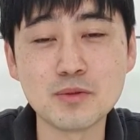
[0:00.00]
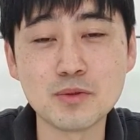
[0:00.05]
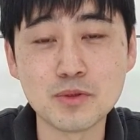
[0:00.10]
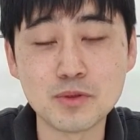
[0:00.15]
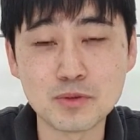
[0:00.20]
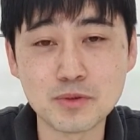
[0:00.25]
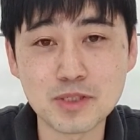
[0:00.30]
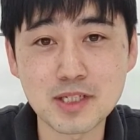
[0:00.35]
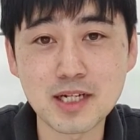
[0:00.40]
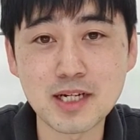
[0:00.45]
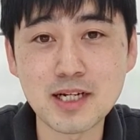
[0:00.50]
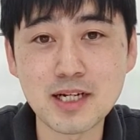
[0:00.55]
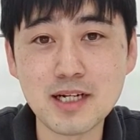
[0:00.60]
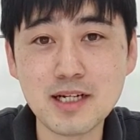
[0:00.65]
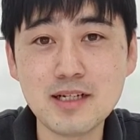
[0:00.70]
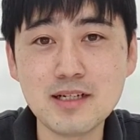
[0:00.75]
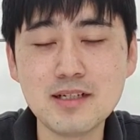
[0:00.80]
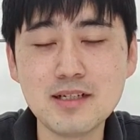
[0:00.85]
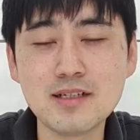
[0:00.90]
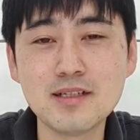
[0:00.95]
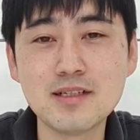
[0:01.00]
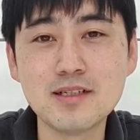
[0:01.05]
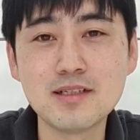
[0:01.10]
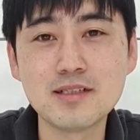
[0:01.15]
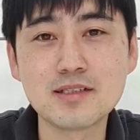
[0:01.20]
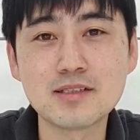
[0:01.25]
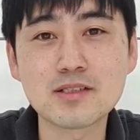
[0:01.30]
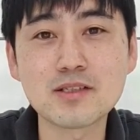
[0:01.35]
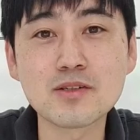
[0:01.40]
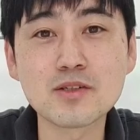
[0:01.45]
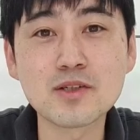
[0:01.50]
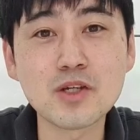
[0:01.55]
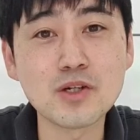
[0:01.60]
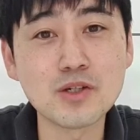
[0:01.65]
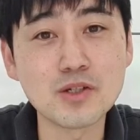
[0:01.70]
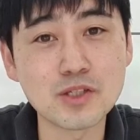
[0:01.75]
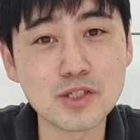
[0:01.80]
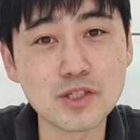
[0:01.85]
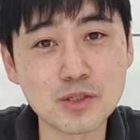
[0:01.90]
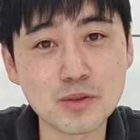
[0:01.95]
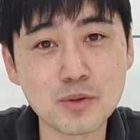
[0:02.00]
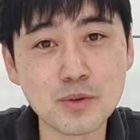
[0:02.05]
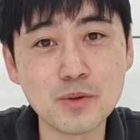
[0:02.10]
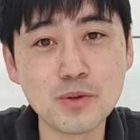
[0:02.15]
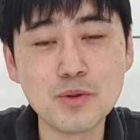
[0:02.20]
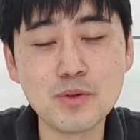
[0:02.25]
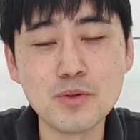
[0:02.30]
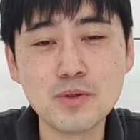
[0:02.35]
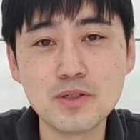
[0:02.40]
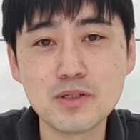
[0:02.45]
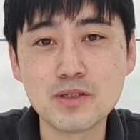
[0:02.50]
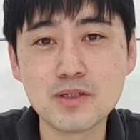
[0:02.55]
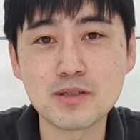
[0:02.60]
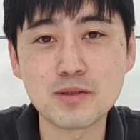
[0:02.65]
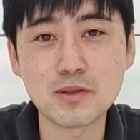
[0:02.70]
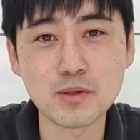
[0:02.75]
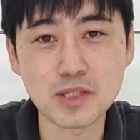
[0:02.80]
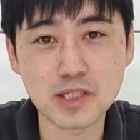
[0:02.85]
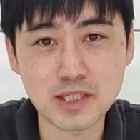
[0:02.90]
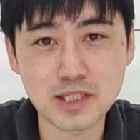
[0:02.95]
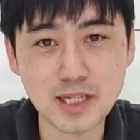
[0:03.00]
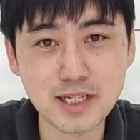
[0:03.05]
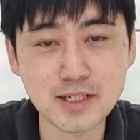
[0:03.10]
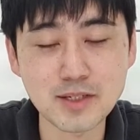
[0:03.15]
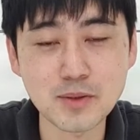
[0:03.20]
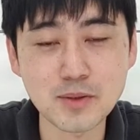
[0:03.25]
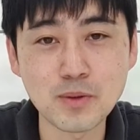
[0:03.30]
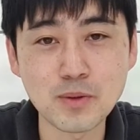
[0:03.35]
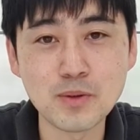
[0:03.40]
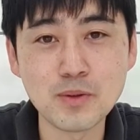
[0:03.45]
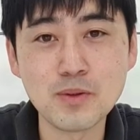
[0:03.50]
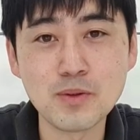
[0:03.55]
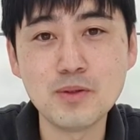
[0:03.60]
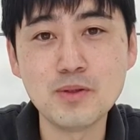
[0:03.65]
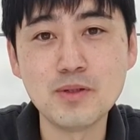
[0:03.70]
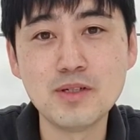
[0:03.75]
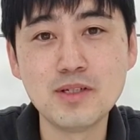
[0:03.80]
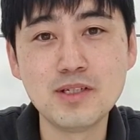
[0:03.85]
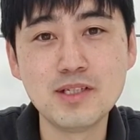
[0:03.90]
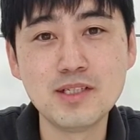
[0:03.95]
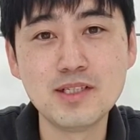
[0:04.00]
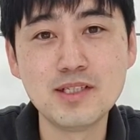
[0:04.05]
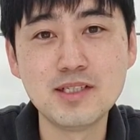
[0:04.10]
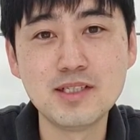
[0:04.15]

오늘 우리가 성경을 읽고 또 기다리고